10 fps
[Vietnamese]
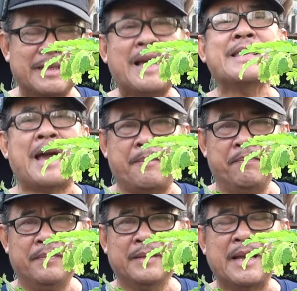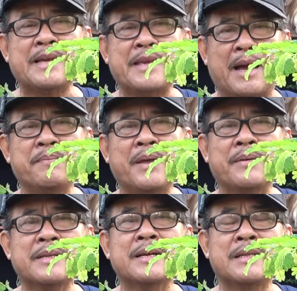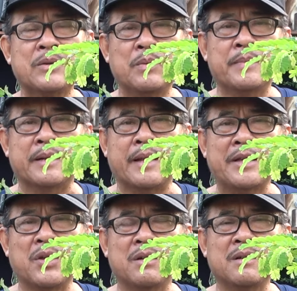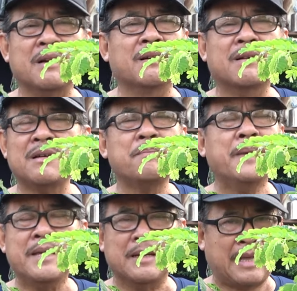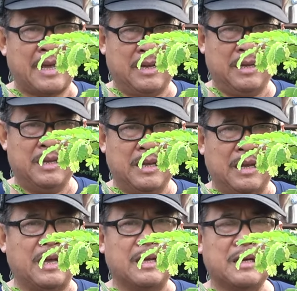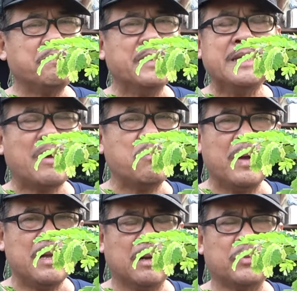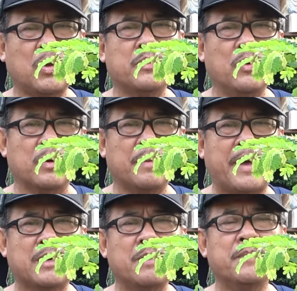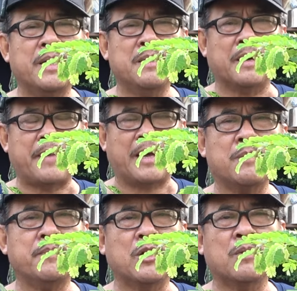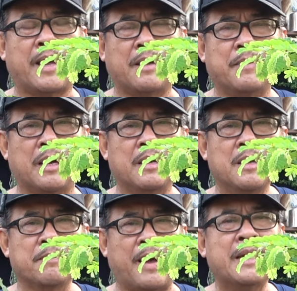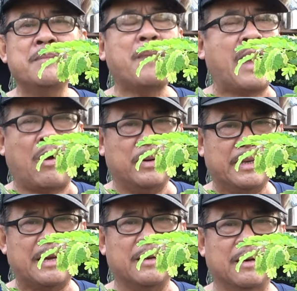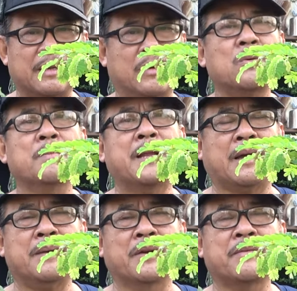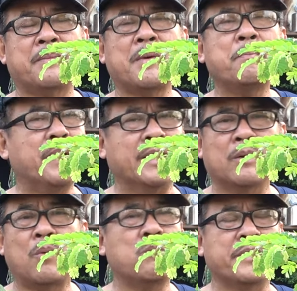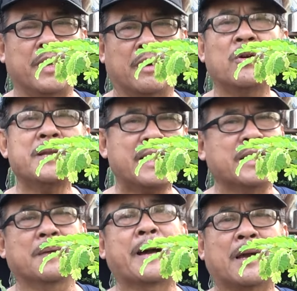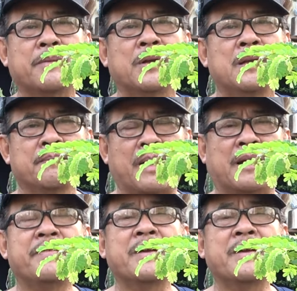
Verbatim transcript: gia giảm, gia giảm theo cái sở thích của mình để cho nó đừng có copy người ta. À, copy giống quá. Cho dù các bạn copy mà copy của bạn mà bản in màu đi chăng nữa thì nó cũng là cái biện pháp copy, nó cũng bao giờ nó có giá trị bằng cái bằng cái